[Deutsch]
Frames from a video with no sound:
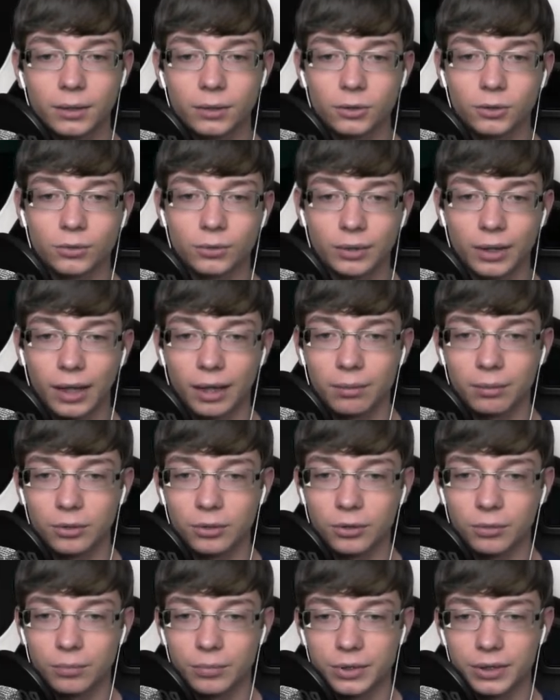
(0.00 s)
So, da habe ich
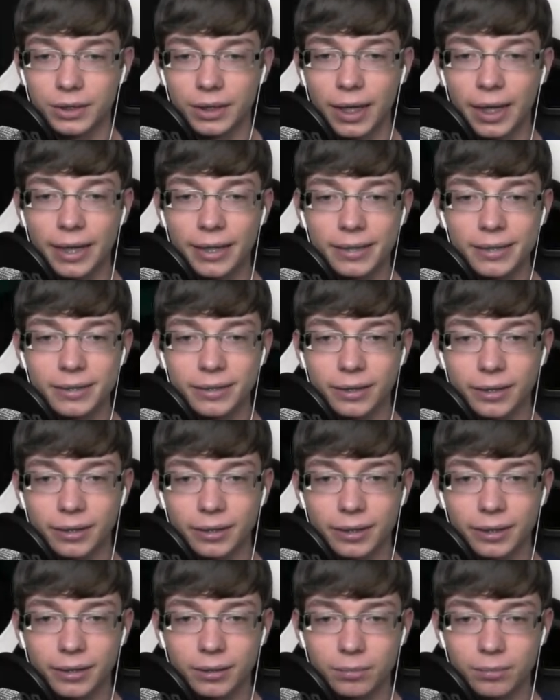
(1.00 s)
noch ein bisschen Eisen
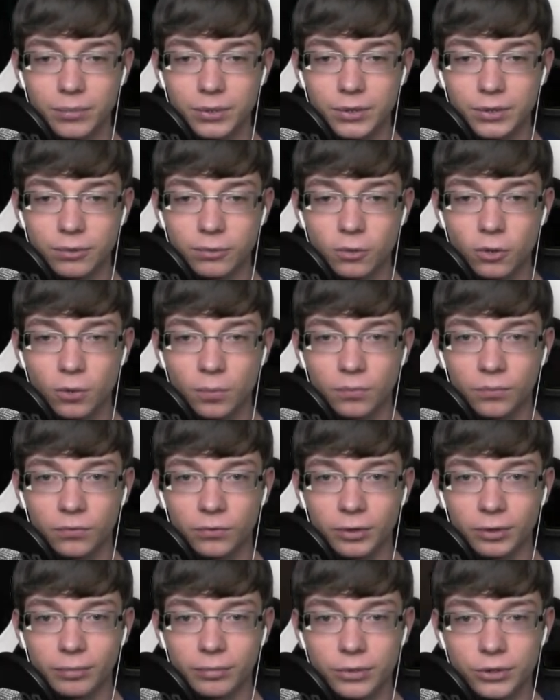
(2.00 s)
entdeckt, ein bisschen
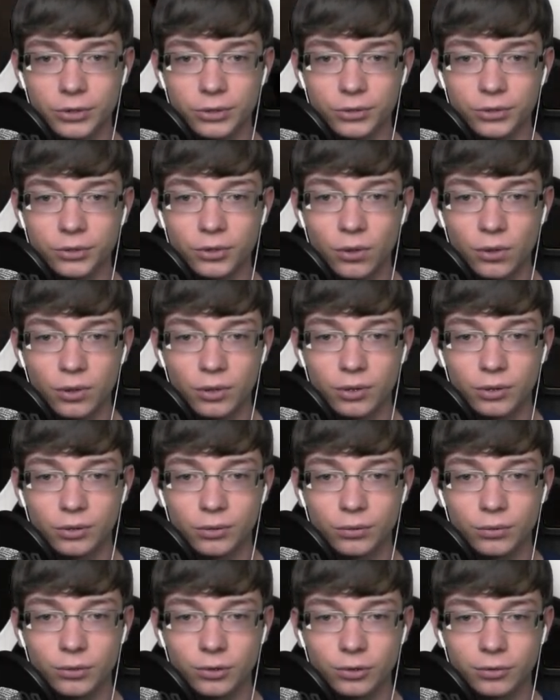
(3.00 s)
Kupfer, ein bisschen
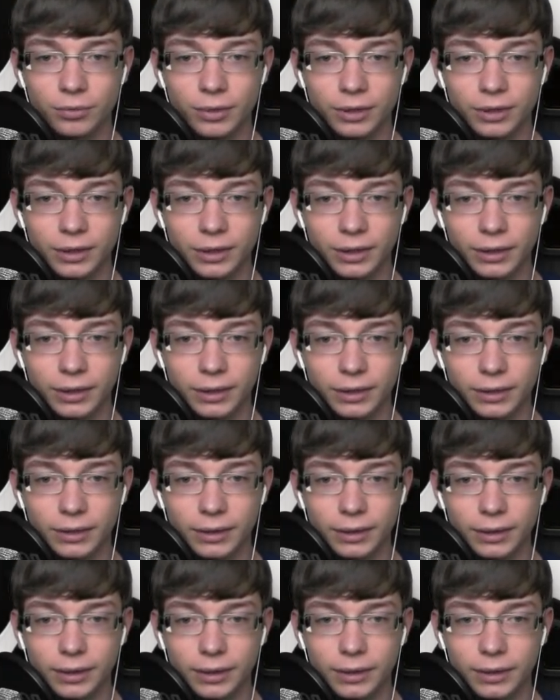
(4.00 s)
Gold und sowas alles.
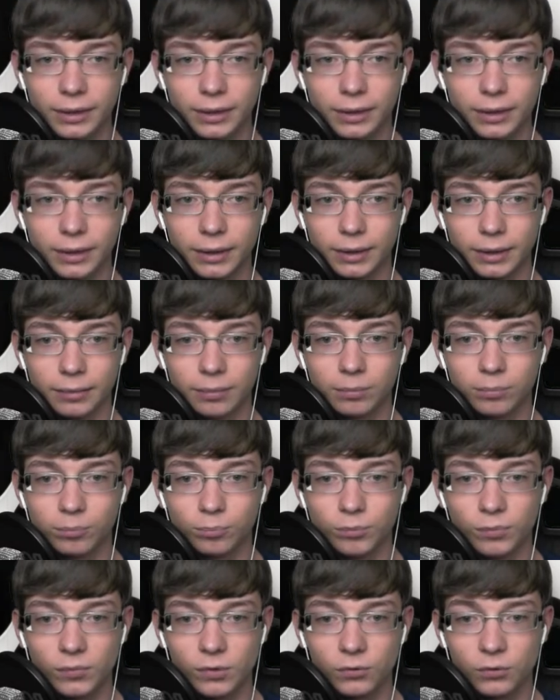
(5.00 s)
Ähm,
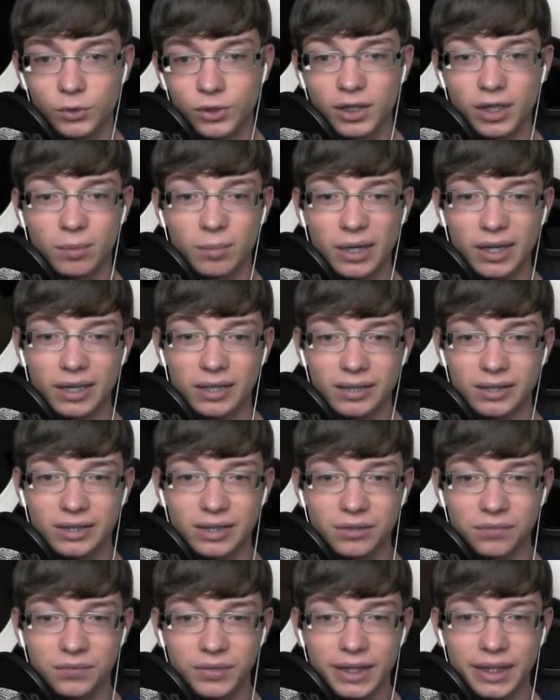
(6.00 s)
für Diamanten
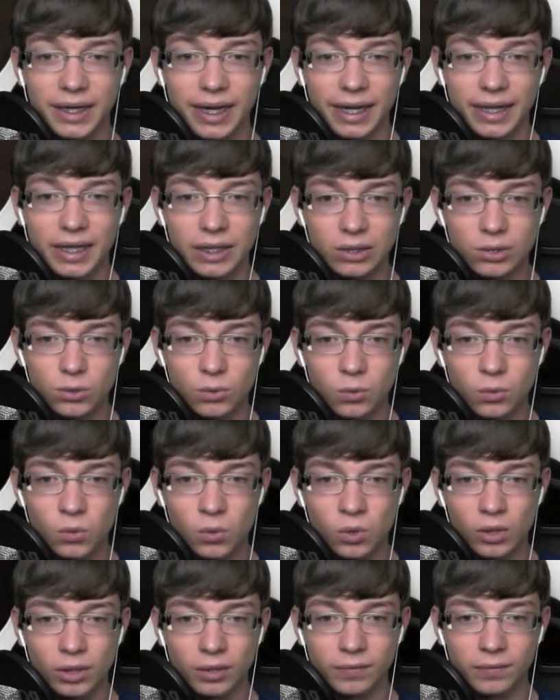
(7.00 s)
sind die hier leider zu
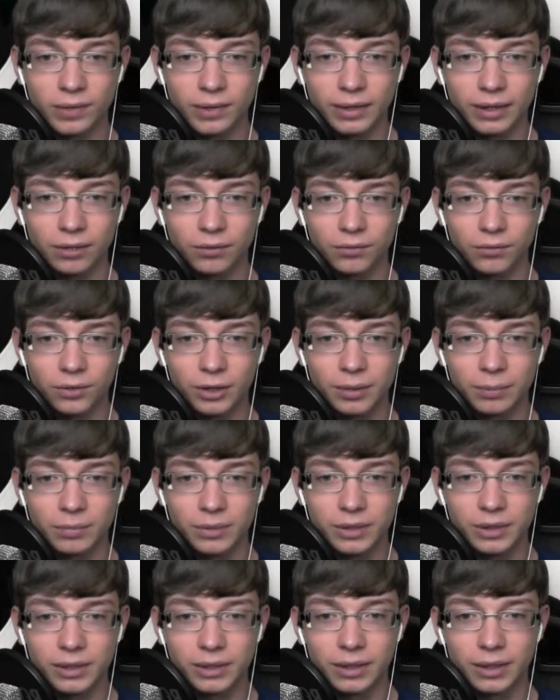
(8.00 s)
hoch, aber dafür
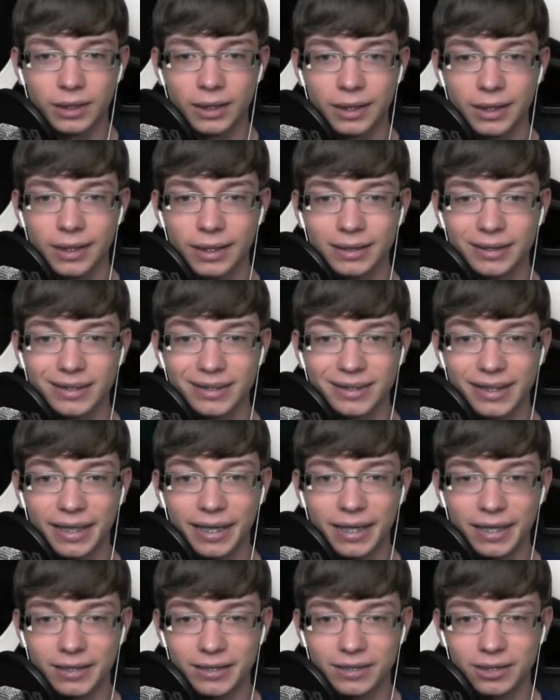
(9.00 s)
gibt es hier
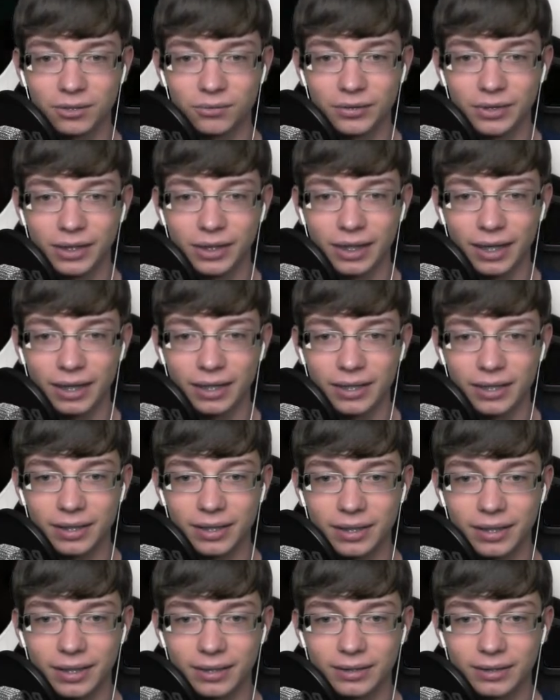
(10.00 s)
sehr, sehr viele
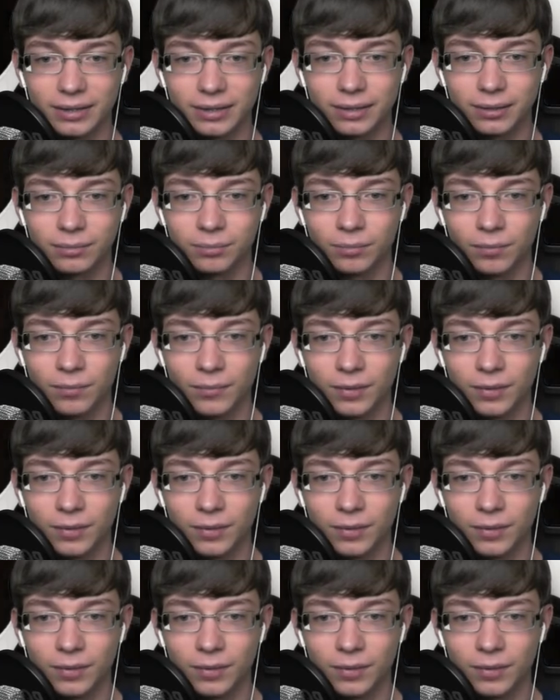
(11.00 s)
andere Erze.